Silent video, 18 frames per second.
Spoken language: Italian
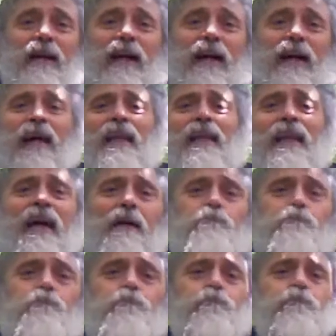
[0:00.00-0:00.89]

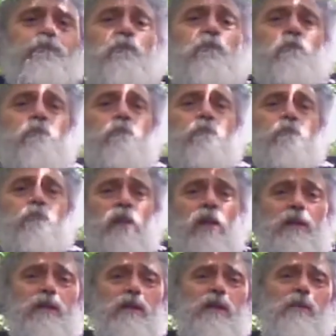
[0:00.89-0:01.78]
alla
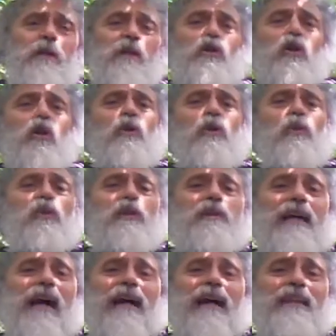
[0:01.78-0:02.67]
dimensione
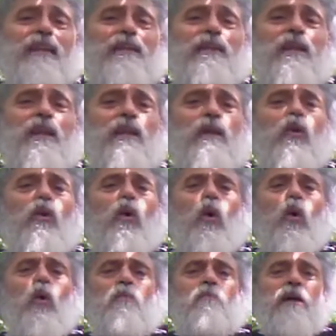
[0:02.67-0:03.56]
unitaria di
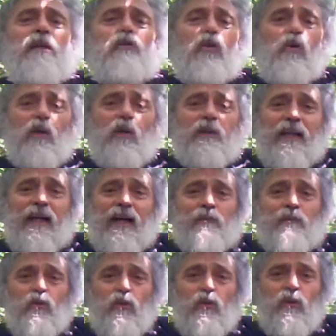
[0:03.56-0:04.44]
un metro
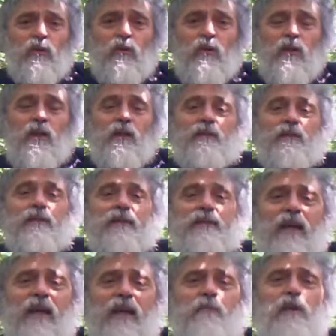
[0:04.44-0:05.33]
quadrato
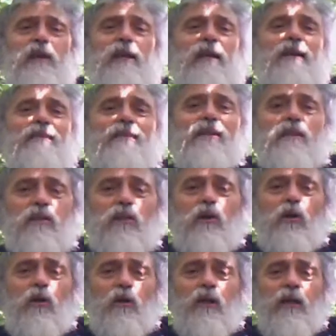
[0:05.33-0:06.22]
determina la
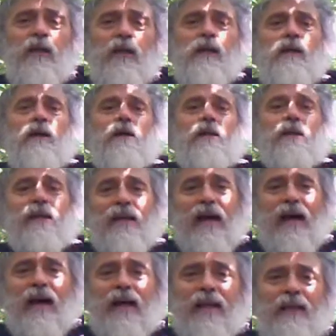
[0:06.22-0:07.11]
sezione
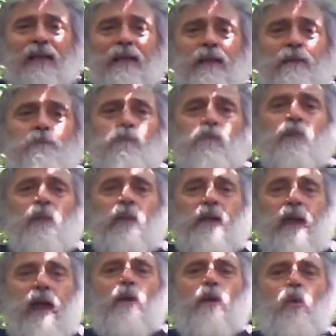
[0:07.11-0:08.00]
reale
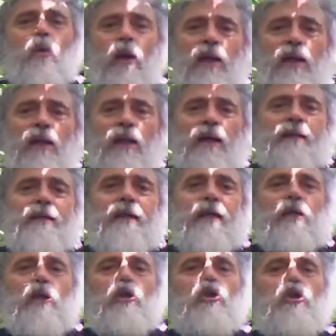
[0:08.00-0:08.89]
che è quella
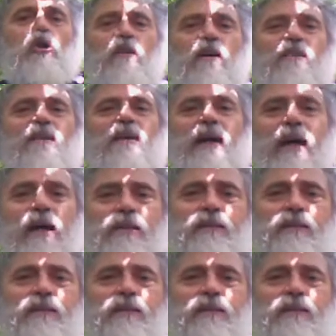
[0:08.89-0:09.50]
che doveva